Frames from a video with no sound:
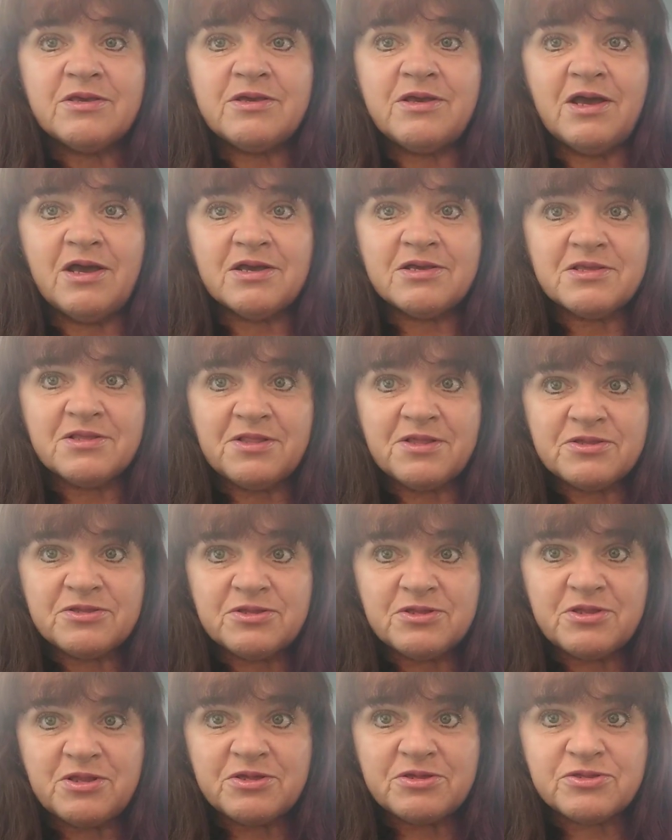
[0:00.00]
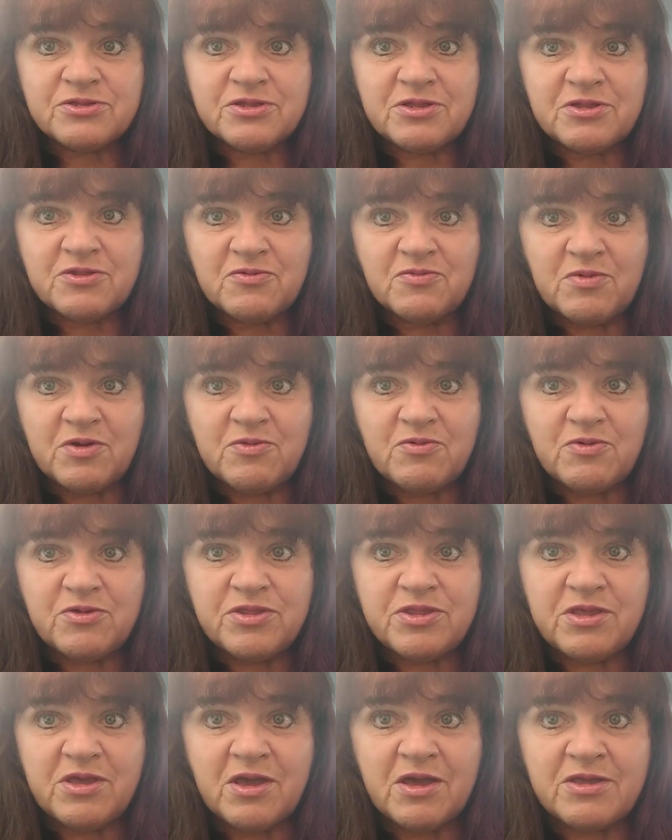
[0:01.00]
Как сложилась жизнь у моего
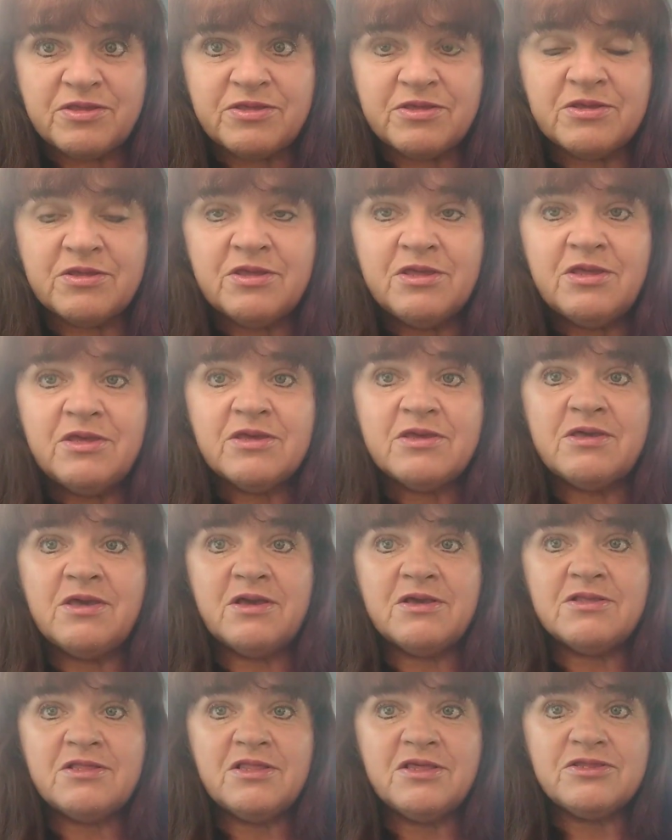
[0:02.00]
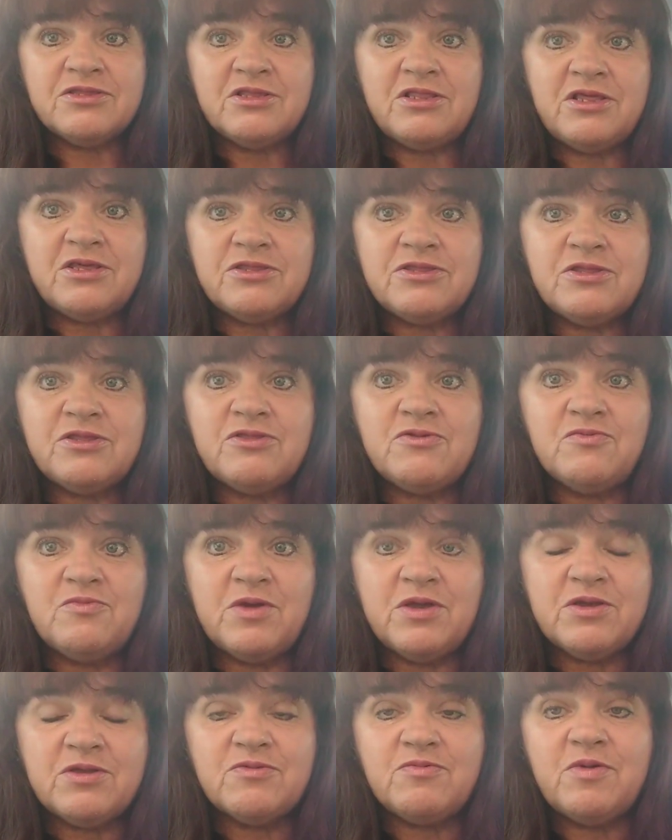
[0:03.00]
дяди? Как сложилась жизнь у
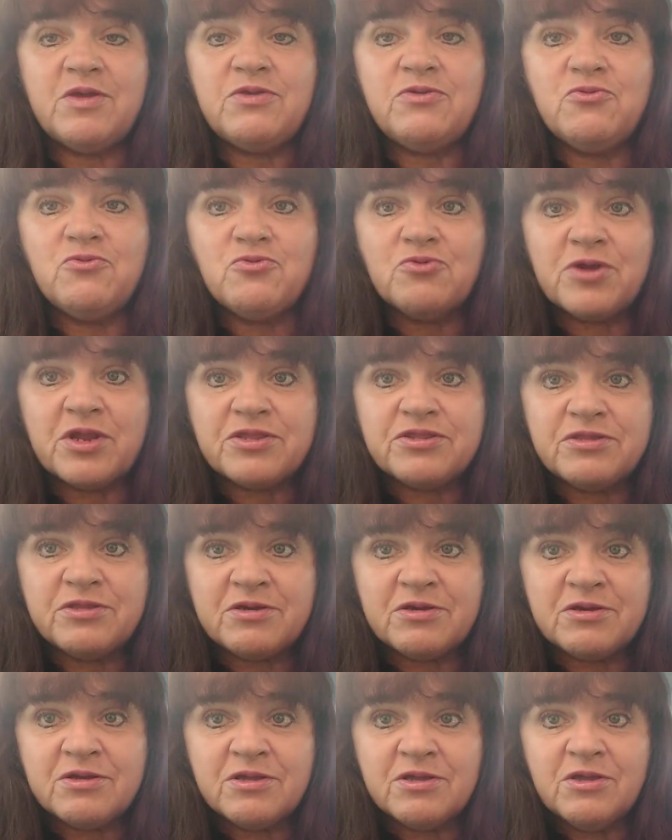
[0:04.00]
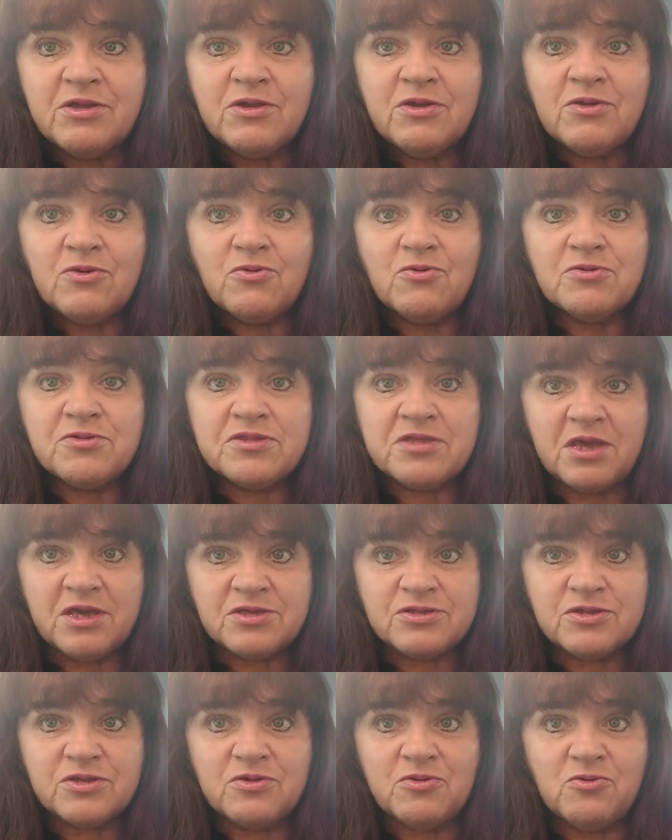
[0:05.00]
моих двоюродных? У
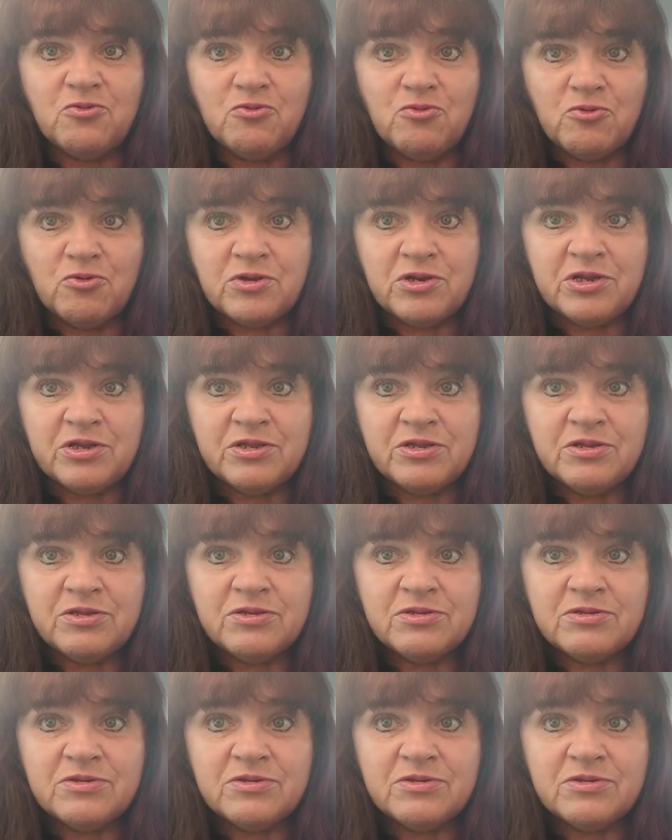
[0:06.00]
Саши и у Оли?